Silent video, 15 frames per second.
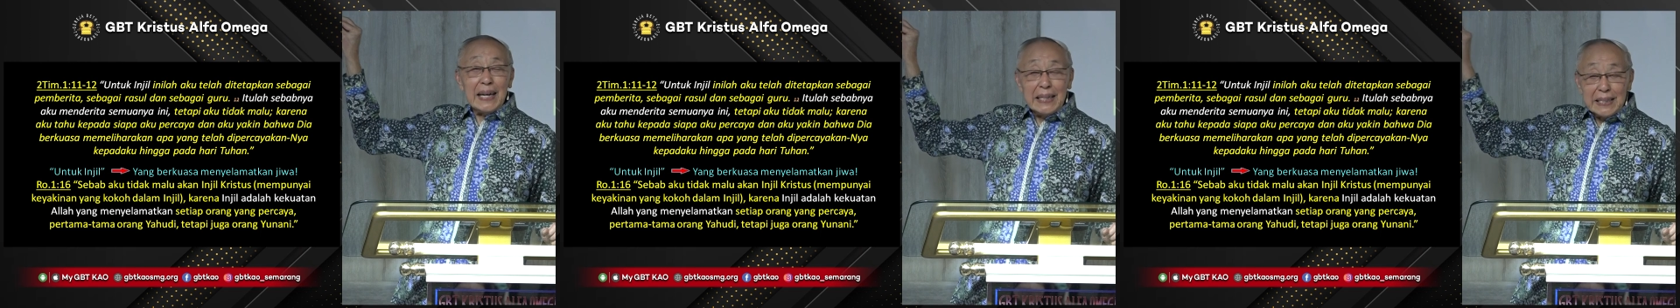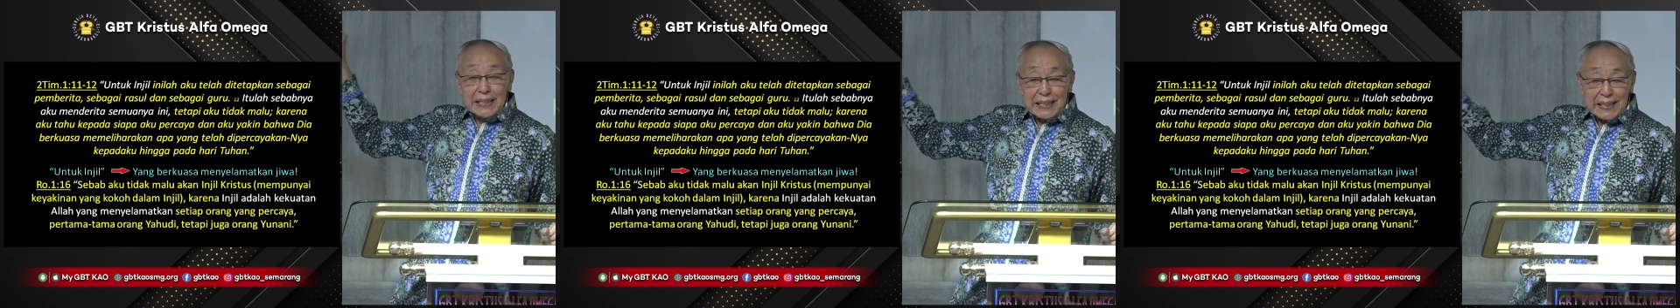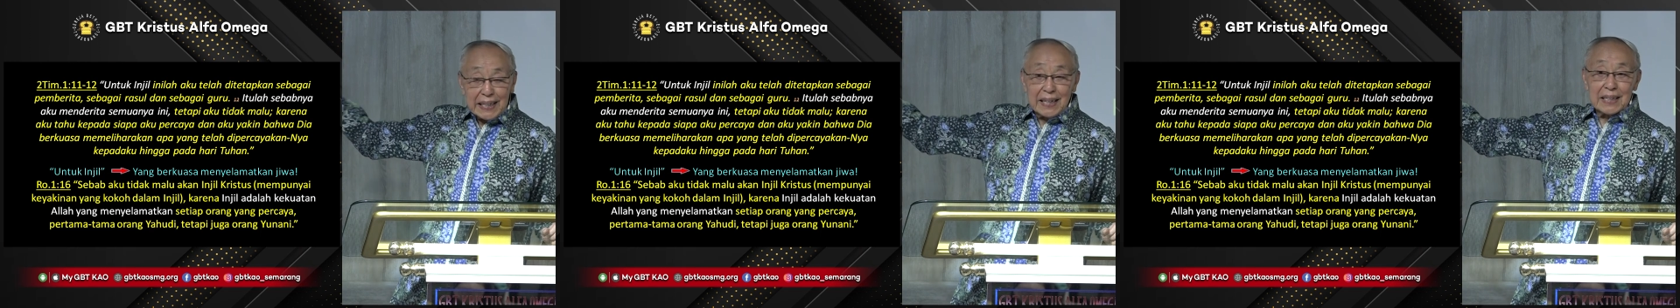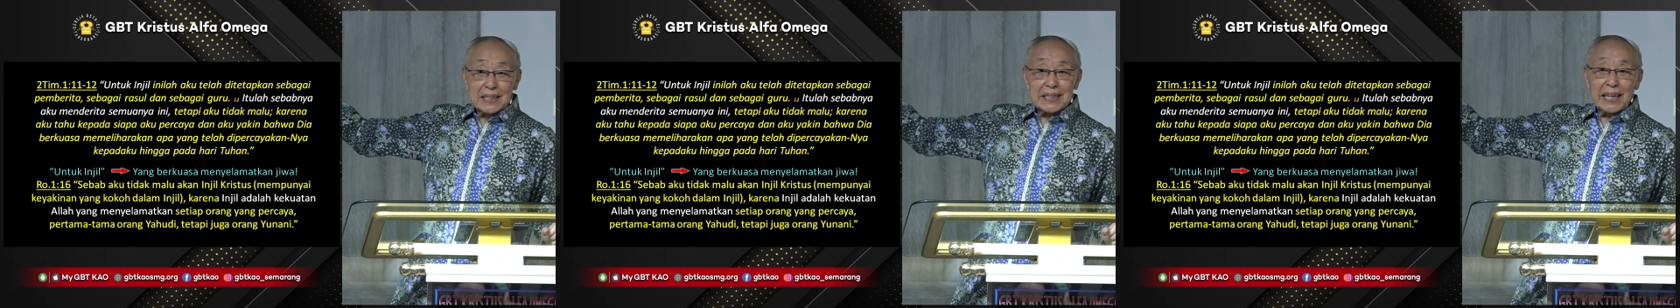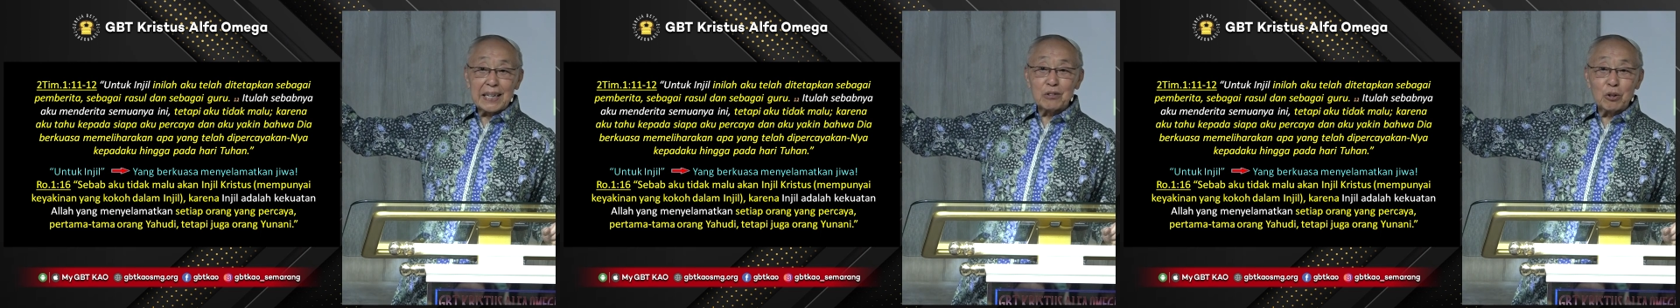Injil
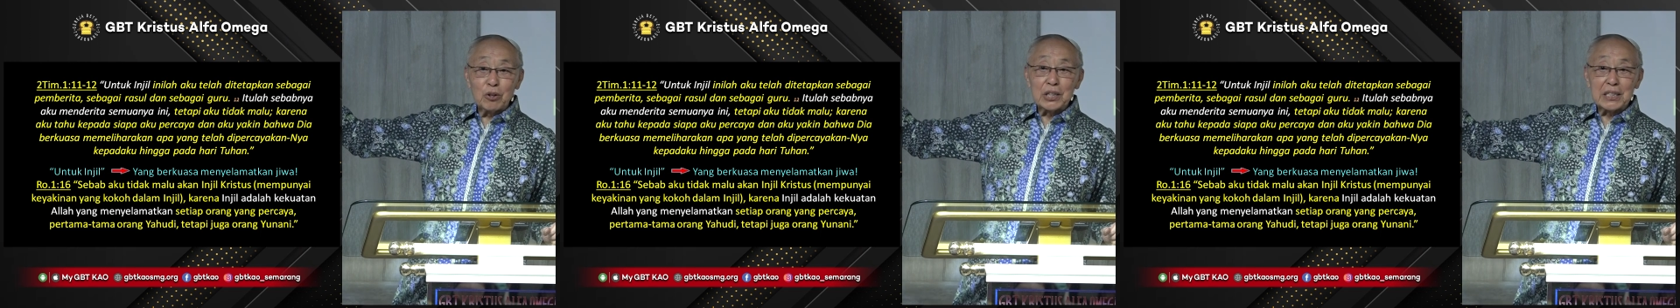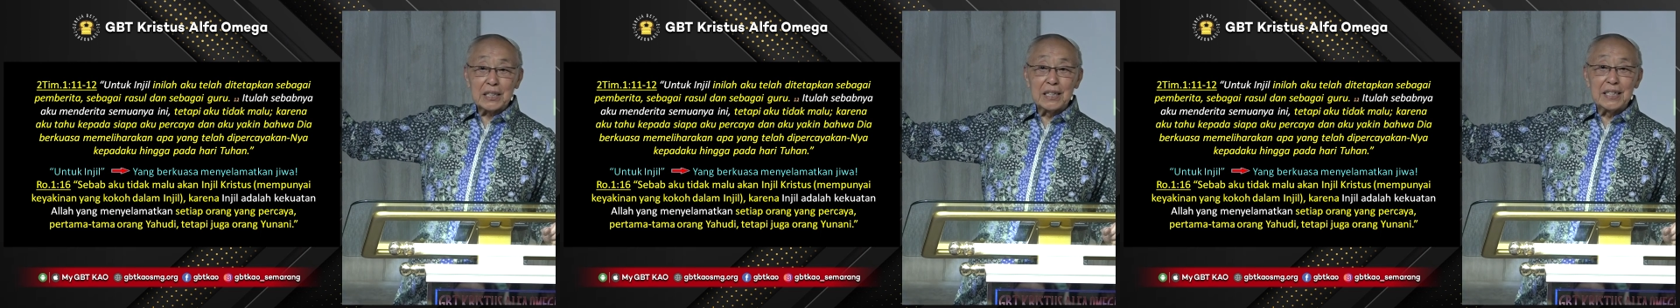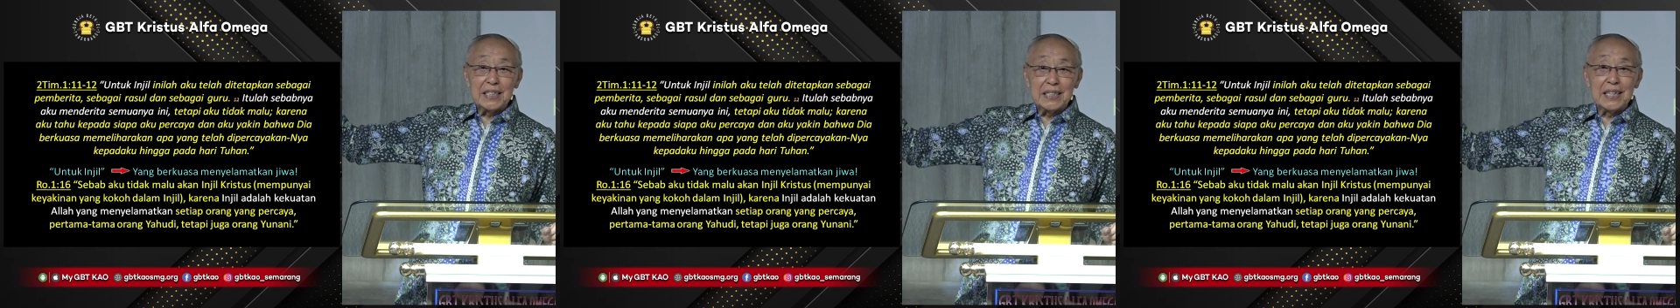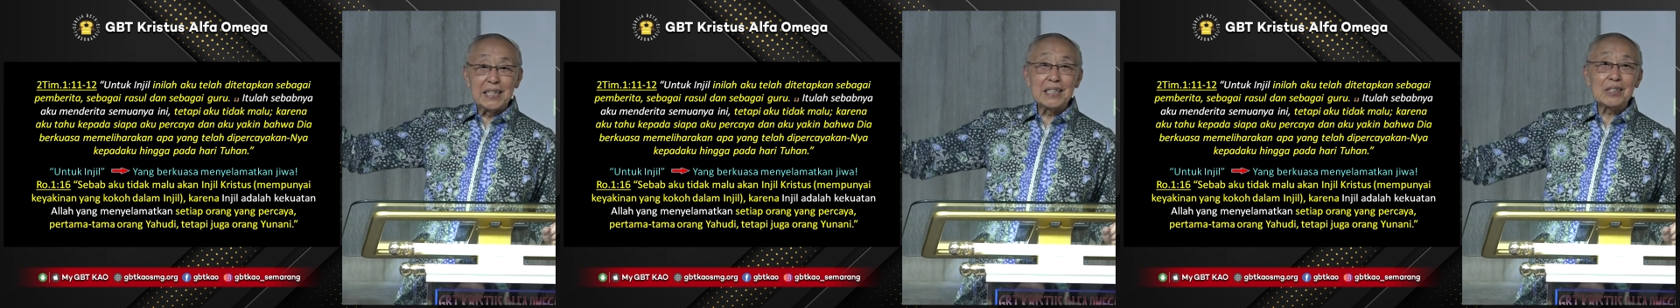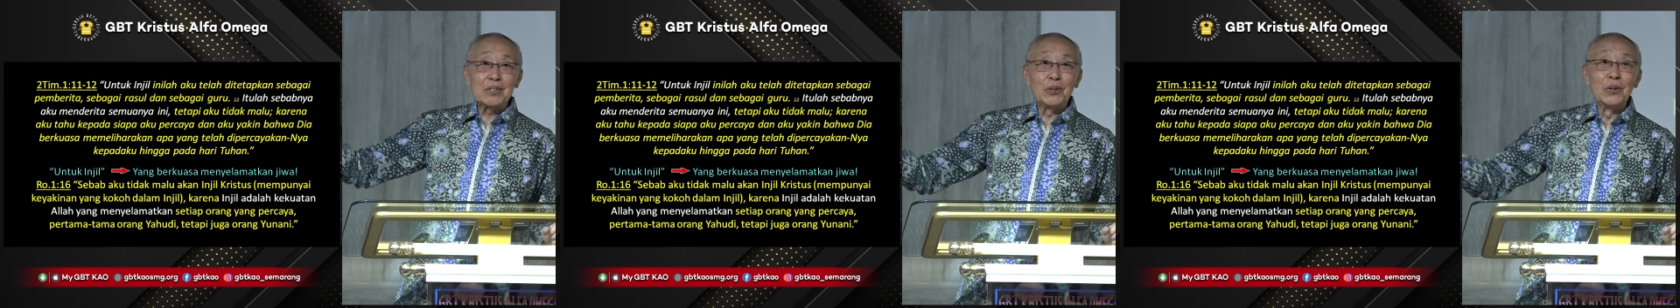saya tuliskan di sini,